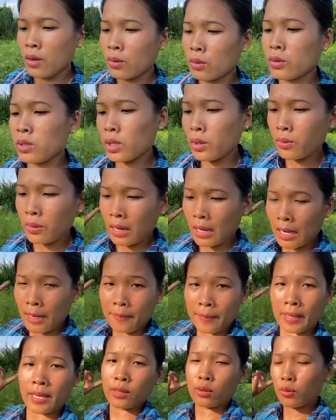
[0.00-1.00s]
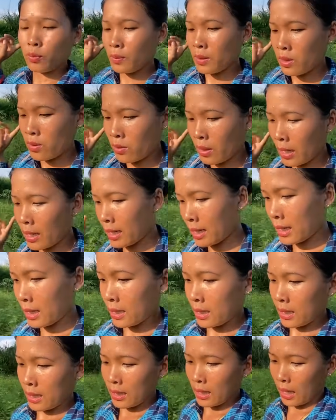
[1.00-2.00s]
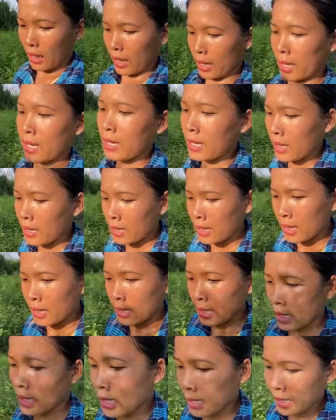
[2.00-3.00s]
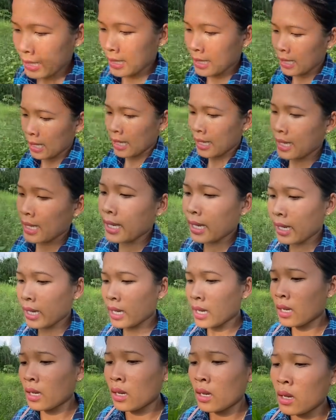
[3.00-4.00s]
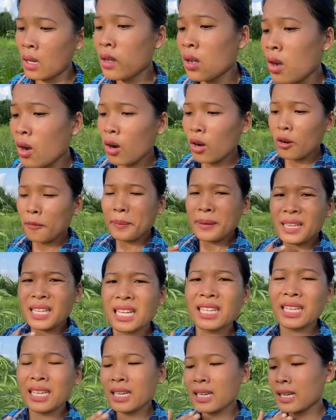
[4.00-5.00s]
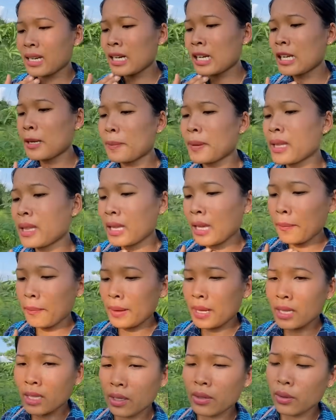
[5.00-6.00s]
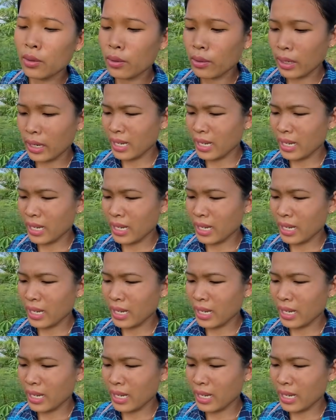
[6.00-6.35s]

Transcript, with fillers: उसे वहाँ पे धूप में सुखाने के लिए दे दिया है कल लेने आएंगे और पता नहीं गले पे इतना पेन क्यों हो रहा